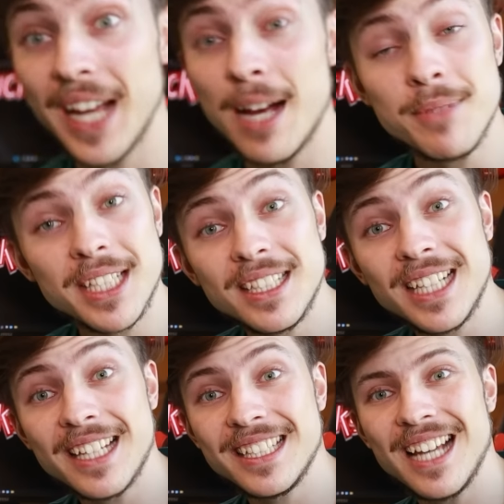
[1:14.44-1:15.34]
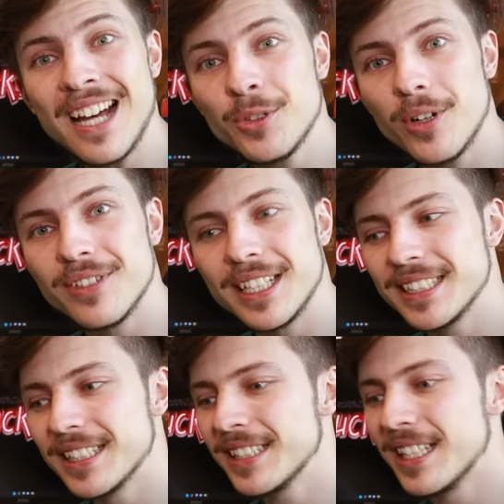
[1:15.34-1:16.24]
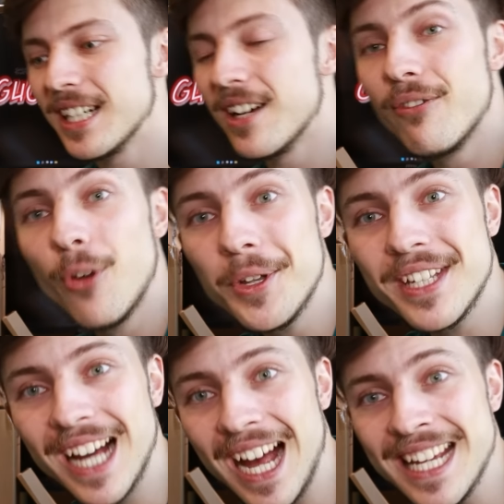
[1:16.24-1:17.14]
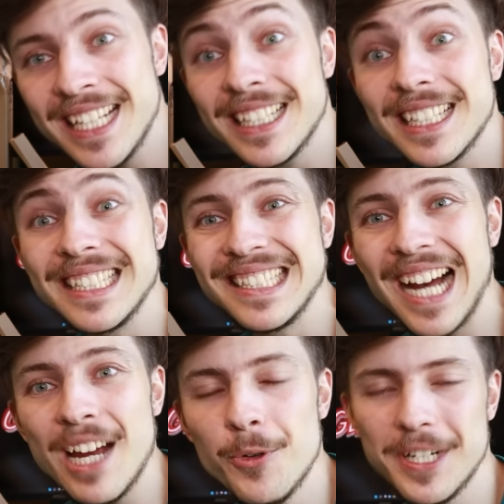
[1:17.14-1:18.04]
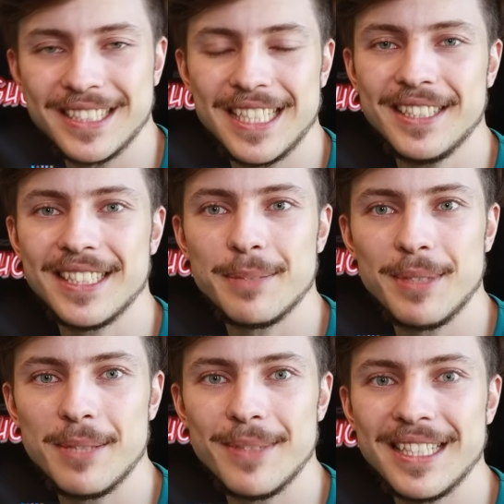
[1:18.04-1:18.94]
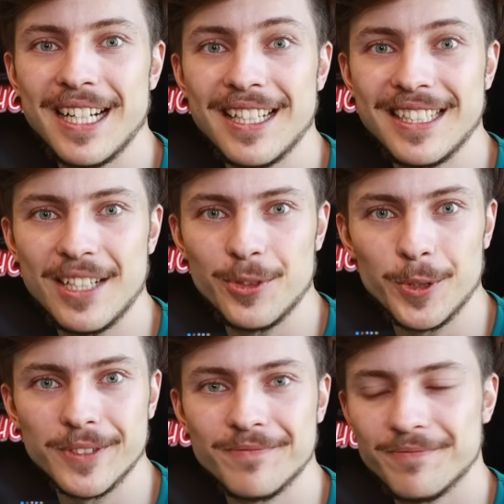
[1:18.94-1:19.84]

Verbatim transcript: wir haben hier die Radiatorfläche von drei 360 mm Radiatoren.